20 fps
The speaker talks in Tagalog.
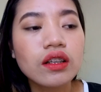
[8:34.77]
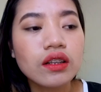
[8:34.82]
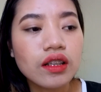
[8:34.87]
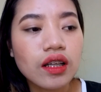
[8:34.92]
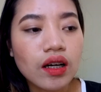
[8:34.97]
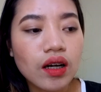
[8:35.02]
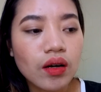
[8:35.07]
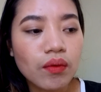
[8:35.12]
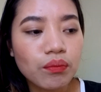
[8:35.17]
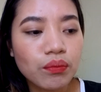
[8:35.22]

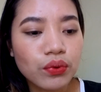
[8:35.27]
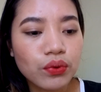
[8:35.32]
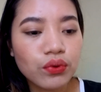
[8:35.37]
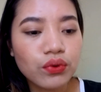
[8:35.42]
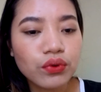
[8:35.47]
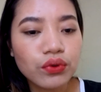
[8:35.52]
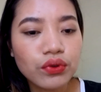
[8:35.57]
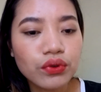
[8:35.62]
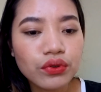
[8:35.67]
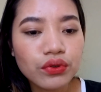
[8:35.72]

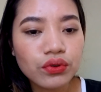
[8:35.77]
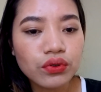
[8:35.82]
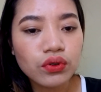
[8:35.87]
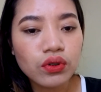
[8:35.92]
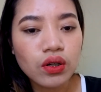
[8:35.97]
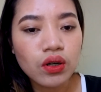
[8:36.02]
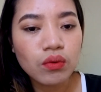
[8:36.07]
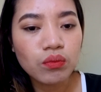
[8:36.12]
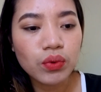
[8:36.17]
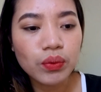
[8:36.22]

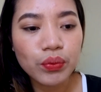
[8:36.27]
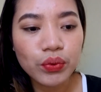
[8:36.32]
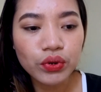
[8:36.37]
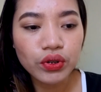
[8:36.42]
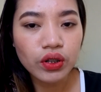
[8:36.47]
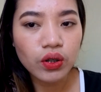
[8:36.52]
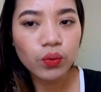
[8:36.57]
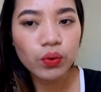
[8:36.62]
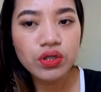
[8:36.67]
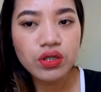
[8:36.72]
Tapos,
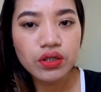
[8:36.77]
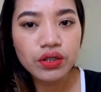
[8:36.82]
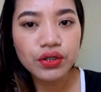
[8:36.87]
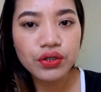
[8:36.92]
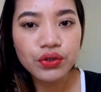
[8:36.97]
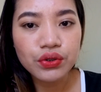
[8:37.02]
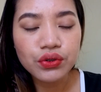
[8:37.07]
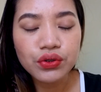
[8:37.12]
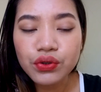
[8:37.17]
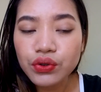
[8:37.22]
pupuntang
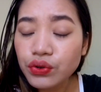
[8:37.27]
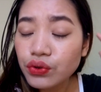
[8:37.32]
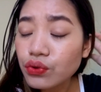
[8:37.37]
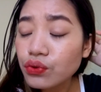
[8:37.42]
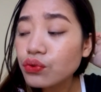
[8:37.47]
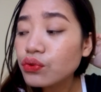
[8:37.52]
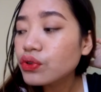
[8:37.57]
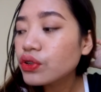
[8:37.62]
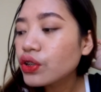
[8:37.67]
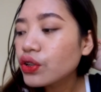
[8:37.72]
Western Union,
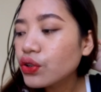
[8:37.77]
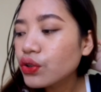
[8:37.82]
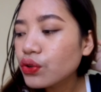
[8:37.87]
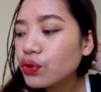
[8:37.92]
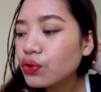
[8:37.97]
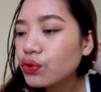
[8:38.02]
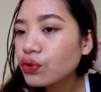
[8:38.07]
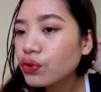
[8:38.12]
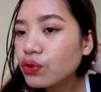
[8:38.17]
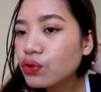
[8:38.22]
kukunin
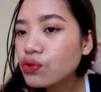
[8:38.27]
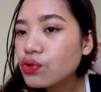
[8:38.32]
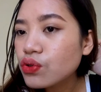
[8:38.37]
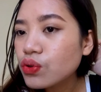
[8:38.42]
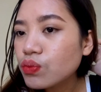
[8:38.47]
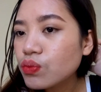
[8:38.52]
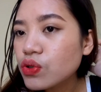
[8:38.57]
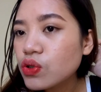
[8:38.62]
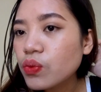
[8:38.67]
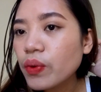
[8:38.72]
yung
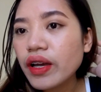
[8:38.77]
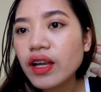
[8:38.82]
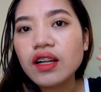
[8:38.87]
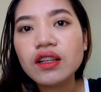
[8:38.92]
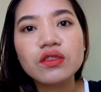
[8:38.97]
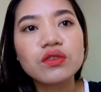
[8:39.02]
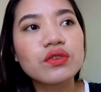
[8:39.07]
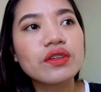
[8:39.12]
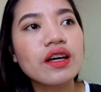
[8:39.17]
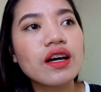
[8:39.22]
YouTube
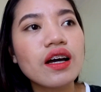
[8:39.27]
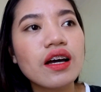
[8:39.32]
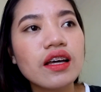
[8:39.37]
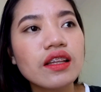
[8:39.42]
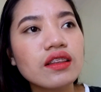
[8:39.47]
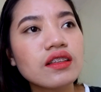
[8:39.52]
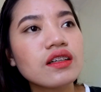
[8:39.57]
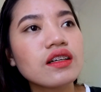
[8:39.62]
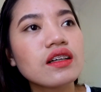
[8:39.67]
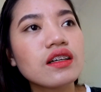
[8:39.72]
sweldo
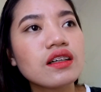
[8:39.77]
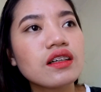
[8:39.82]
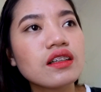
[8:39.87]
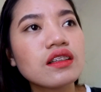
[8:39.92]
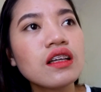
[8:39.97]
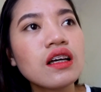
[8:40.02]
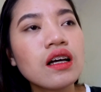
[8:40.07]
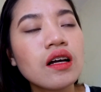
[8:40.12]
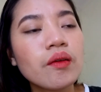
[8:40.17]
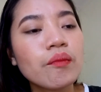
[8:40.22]

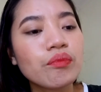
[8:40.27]
natin.